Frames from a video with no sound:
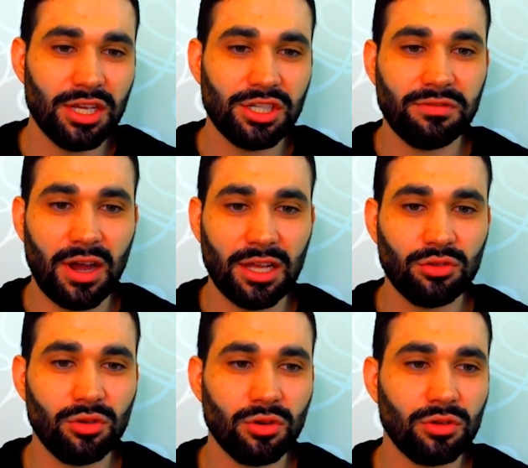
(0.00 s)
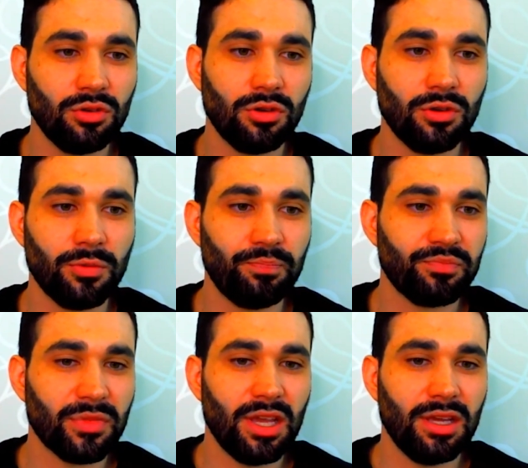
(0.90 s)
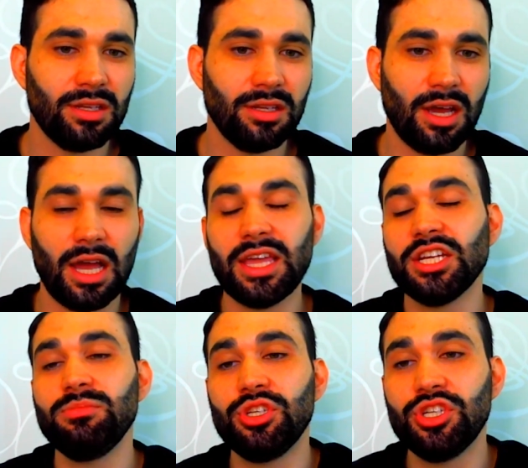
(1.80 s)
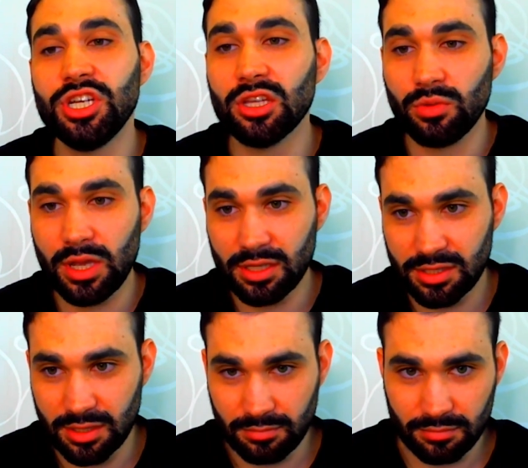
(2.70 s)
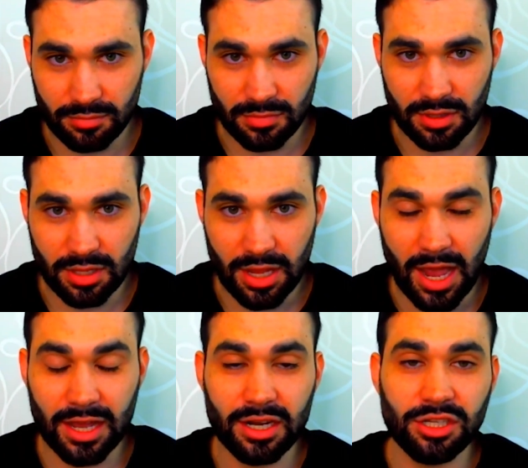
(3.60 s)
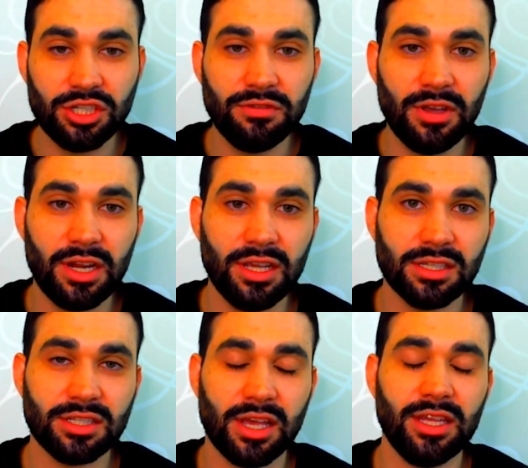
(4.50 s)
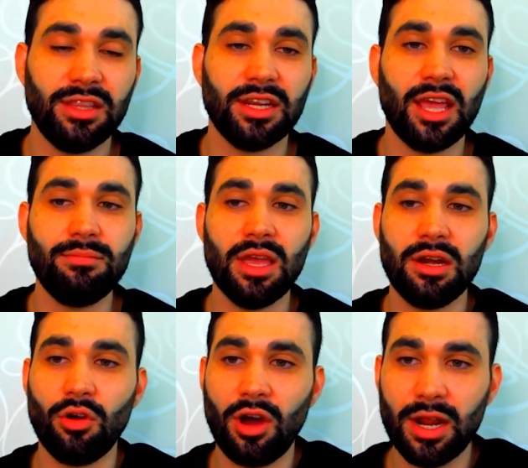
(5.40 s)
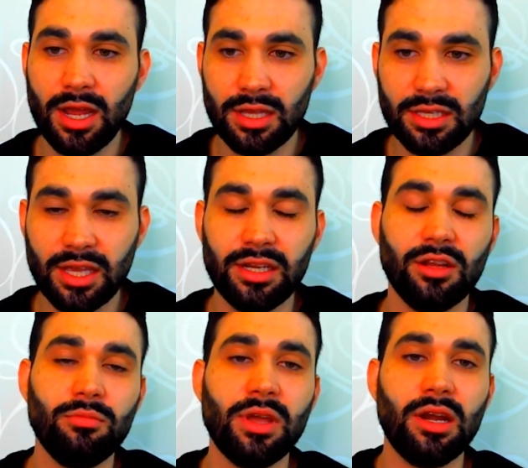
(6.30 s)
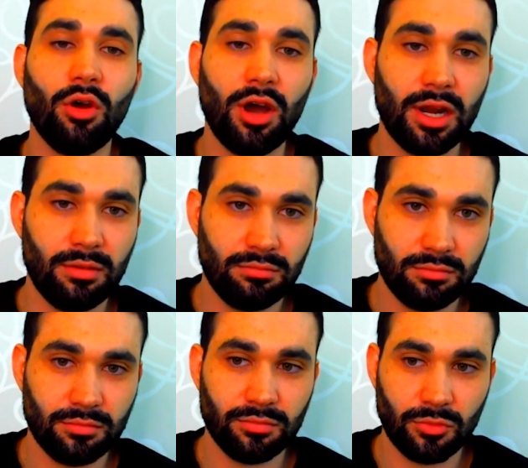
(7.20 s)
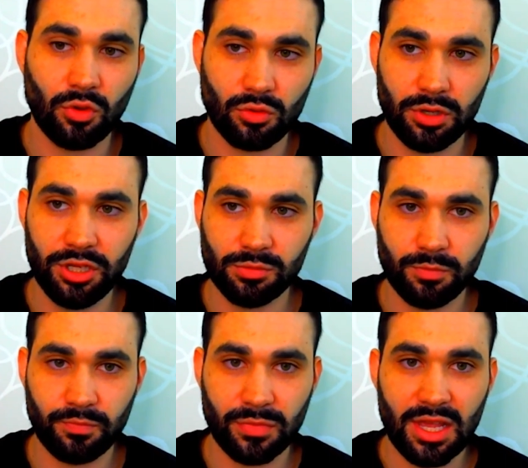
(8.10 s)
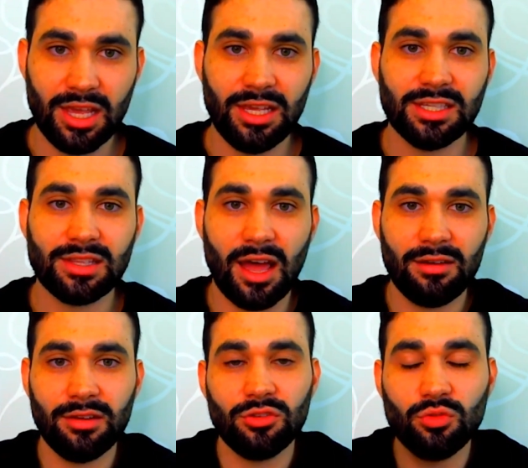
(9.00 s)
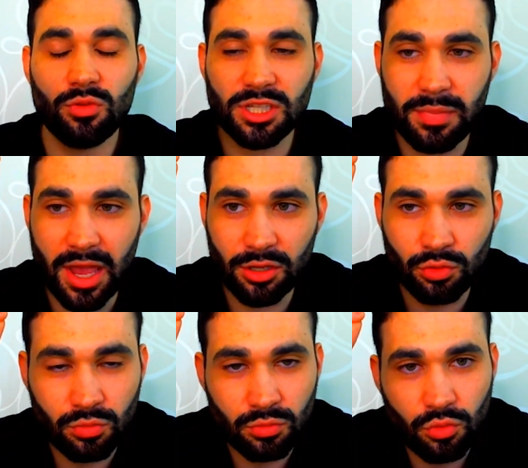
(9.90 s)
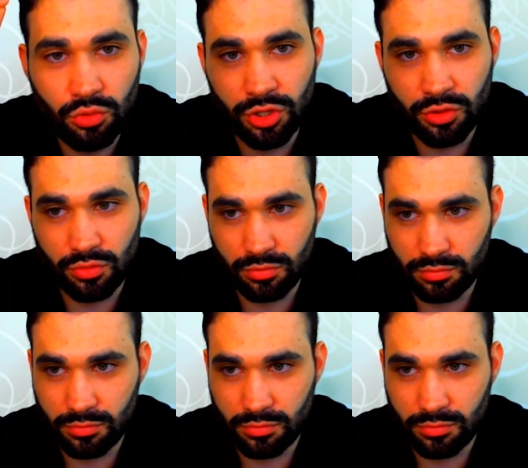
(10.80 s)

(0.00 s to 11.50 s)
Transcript: de fato, no, no em admitir a doença. A grande diferença entre quem melhora e quem não melhora do alcoolismo estava num aspecto único,